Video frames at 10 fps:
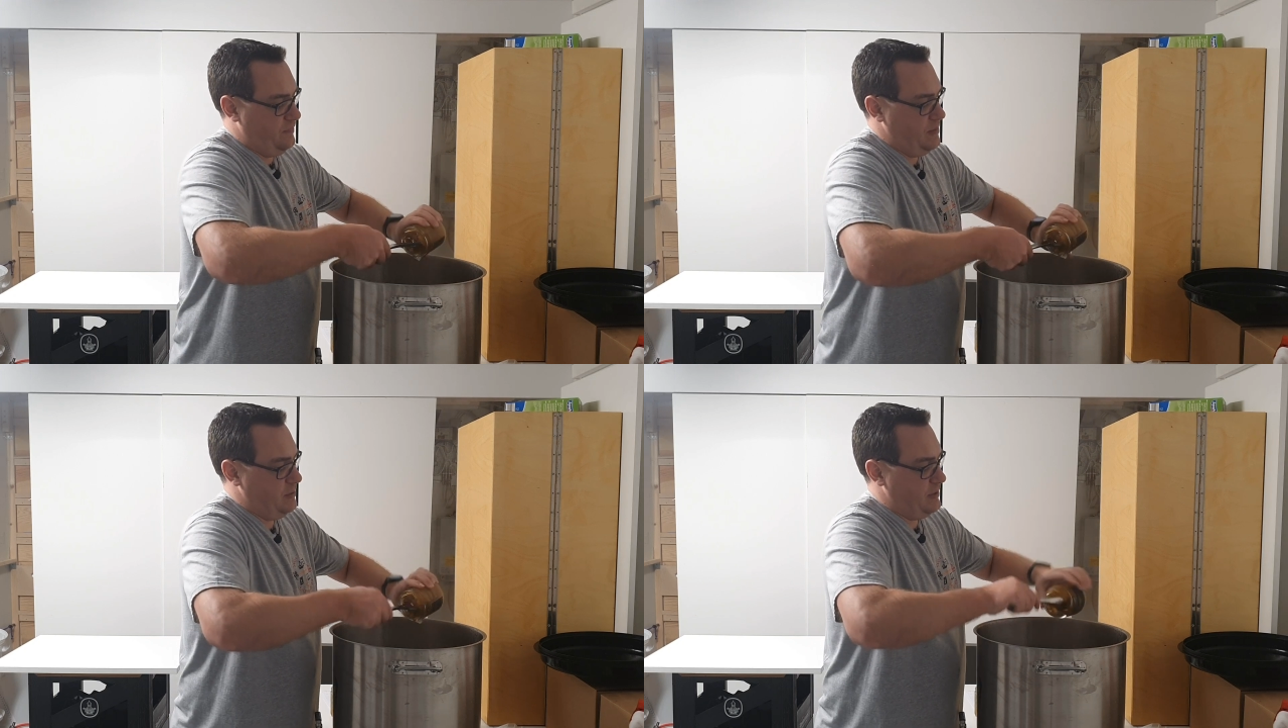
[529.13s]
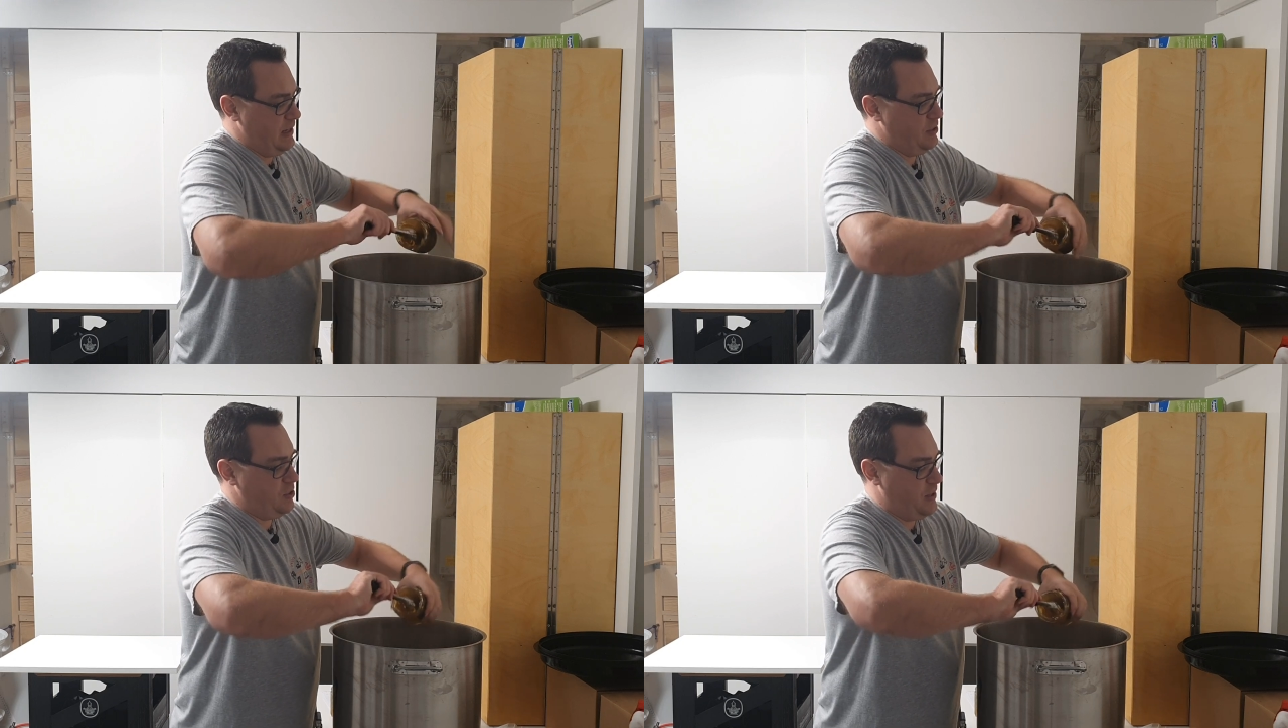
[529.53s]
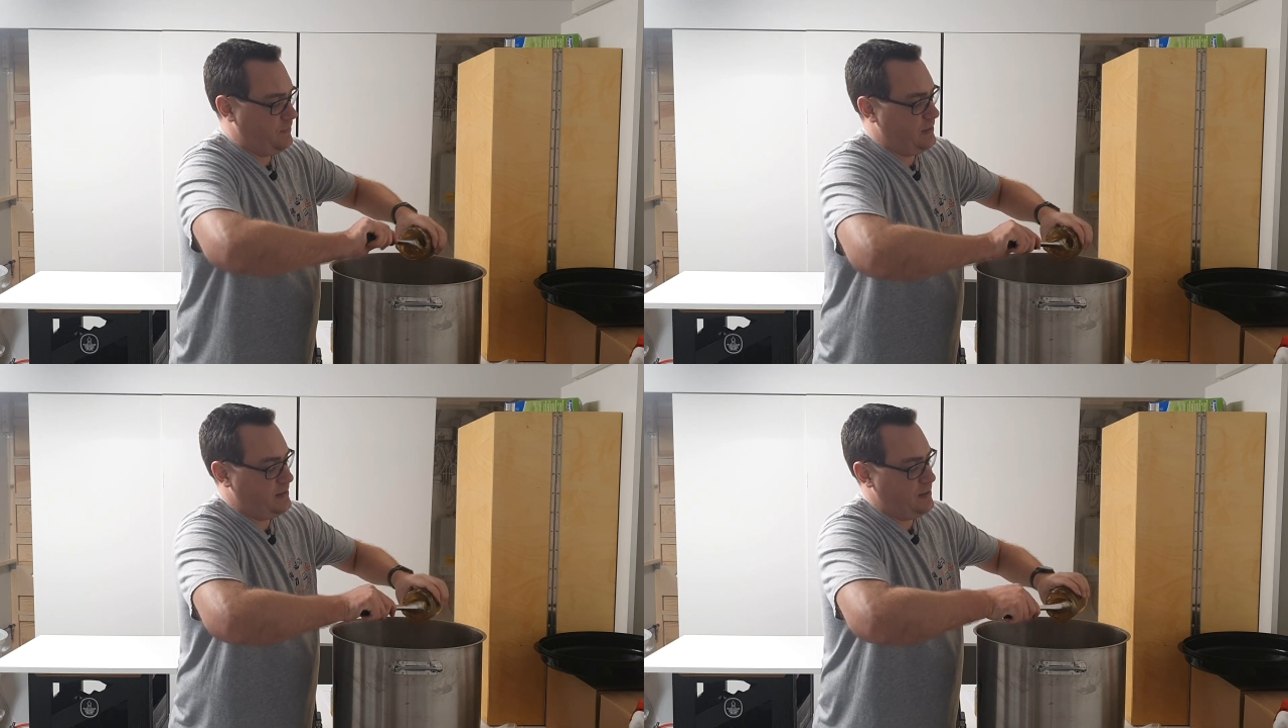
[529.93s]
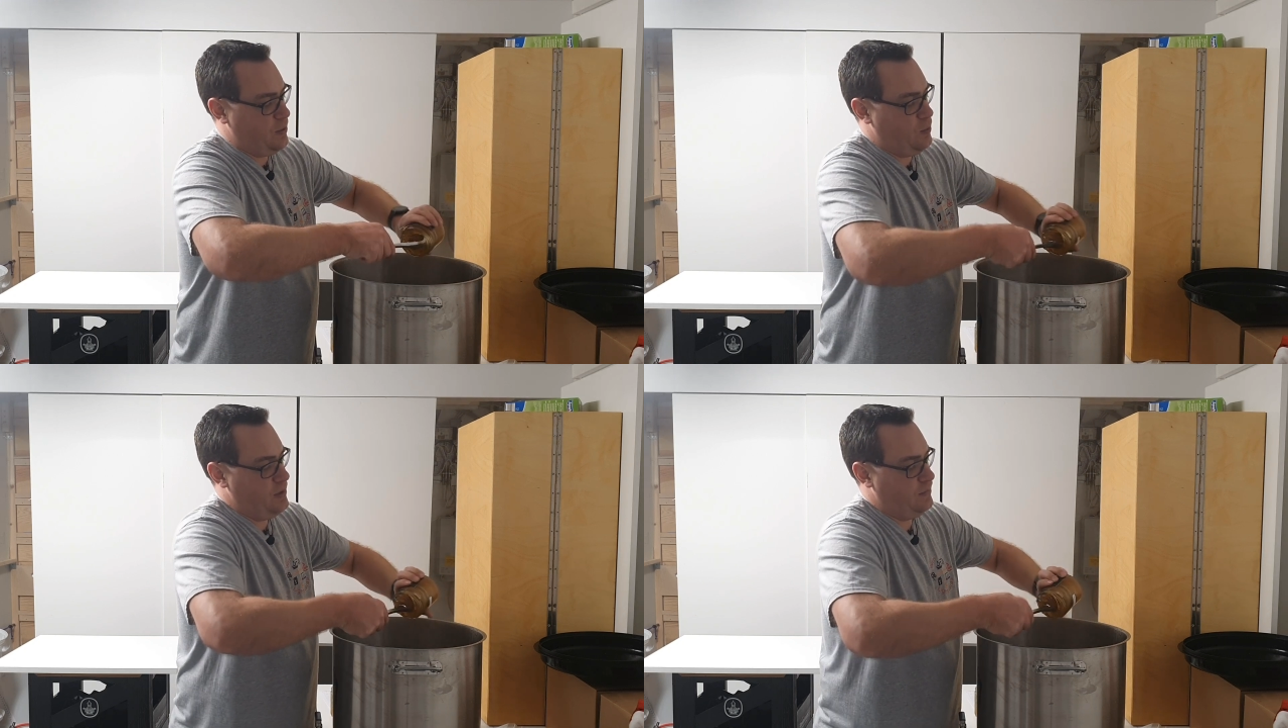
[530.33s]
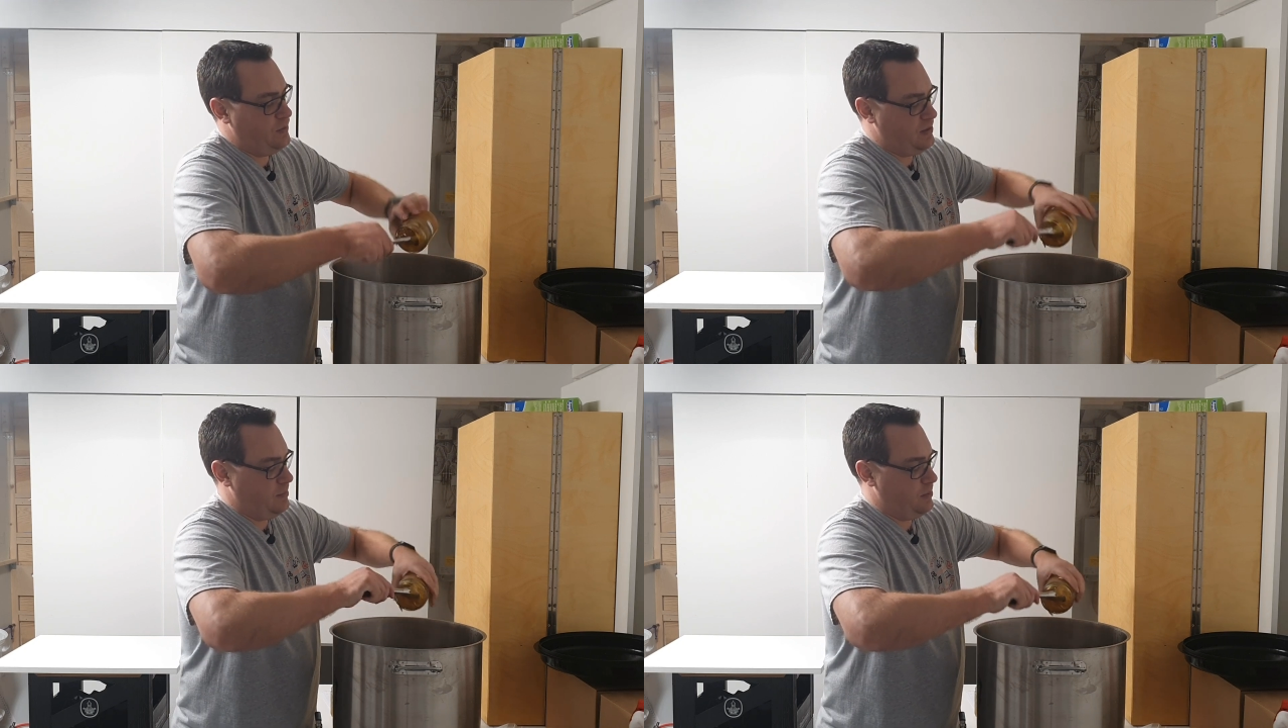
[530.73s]
wie man es eigentlich schafft, dass der Honig
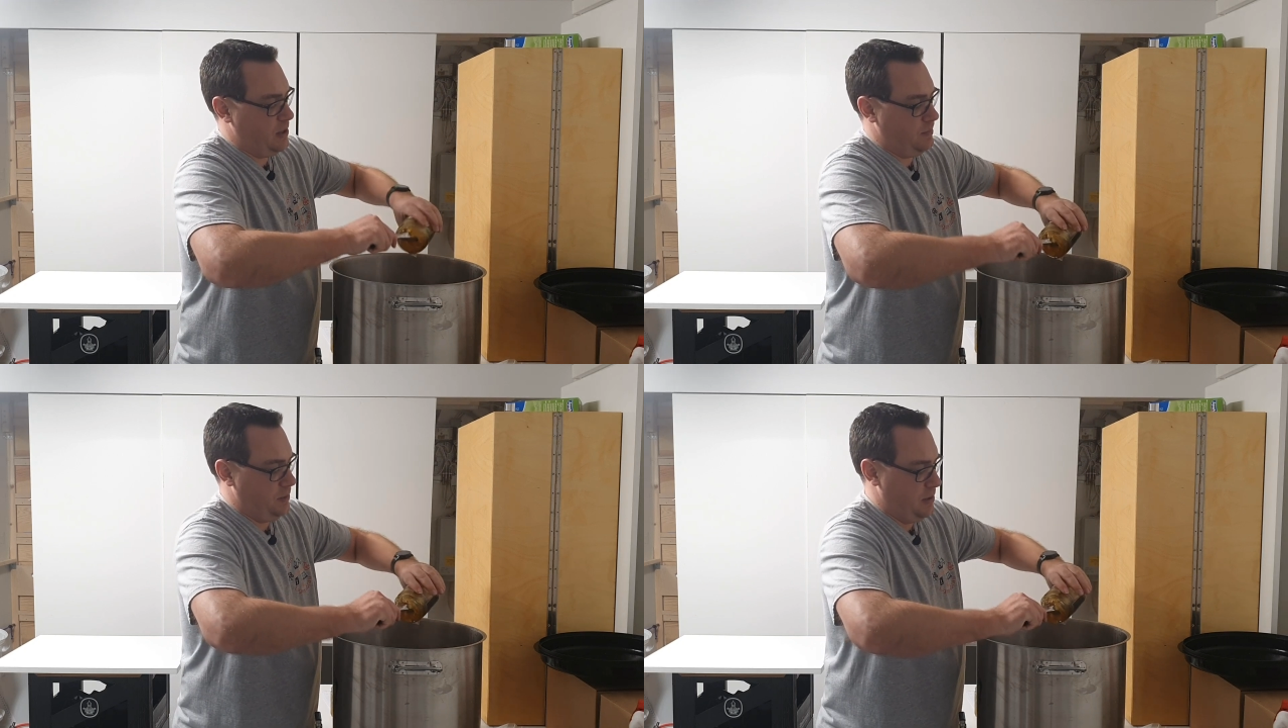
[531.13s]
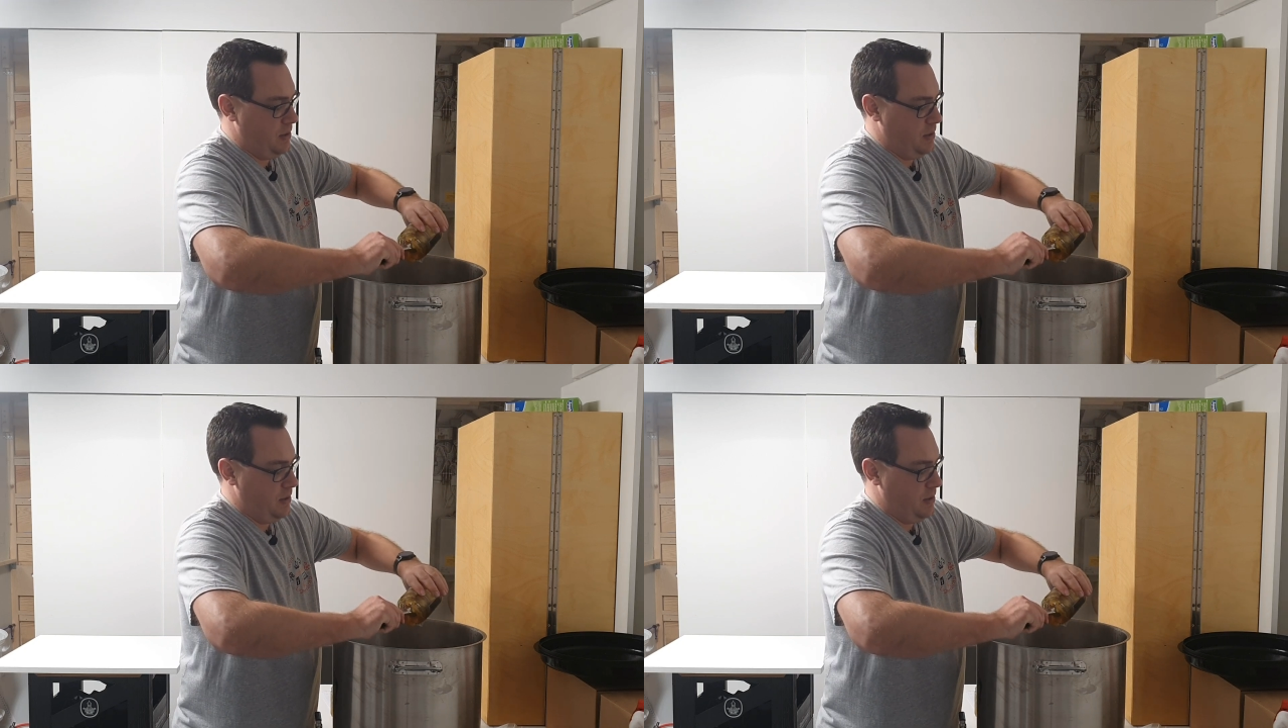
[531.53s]
flüssig bleibt.